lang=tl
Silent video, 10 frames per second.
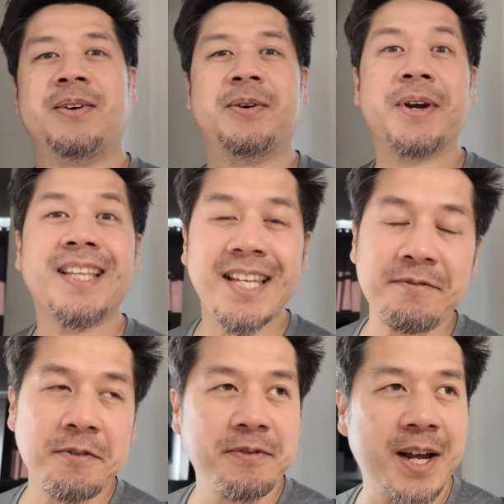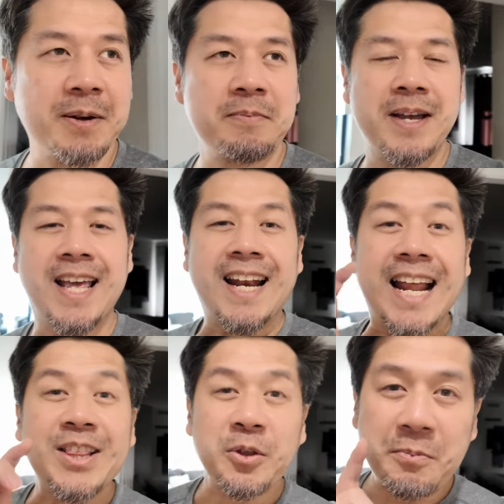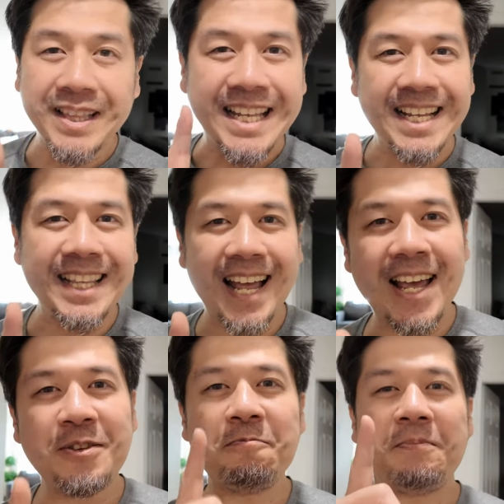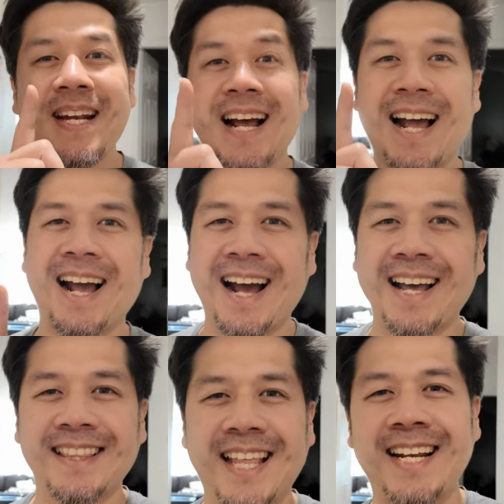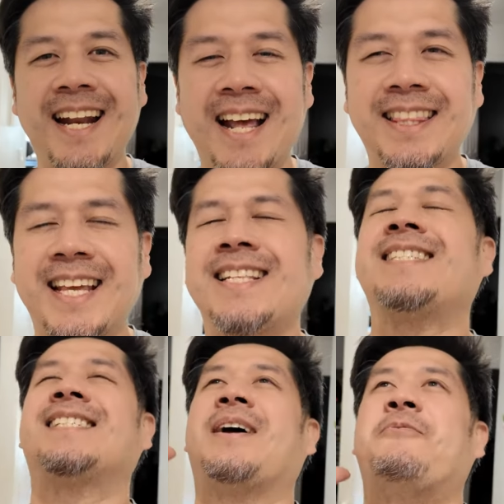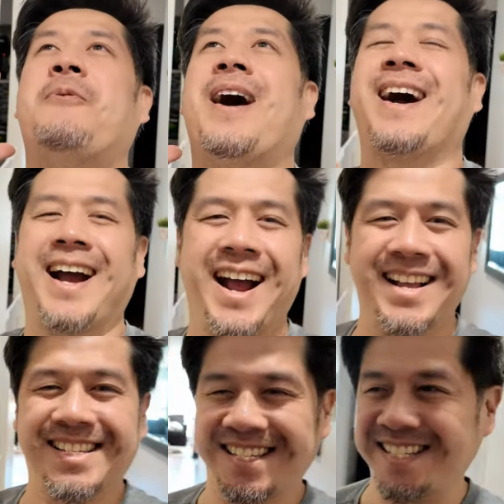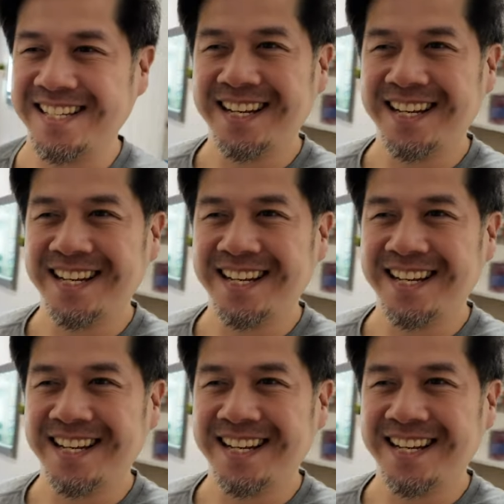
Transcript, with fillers: Okay, TV fam, na dumating na yung pinakakaantay natin sa wakas.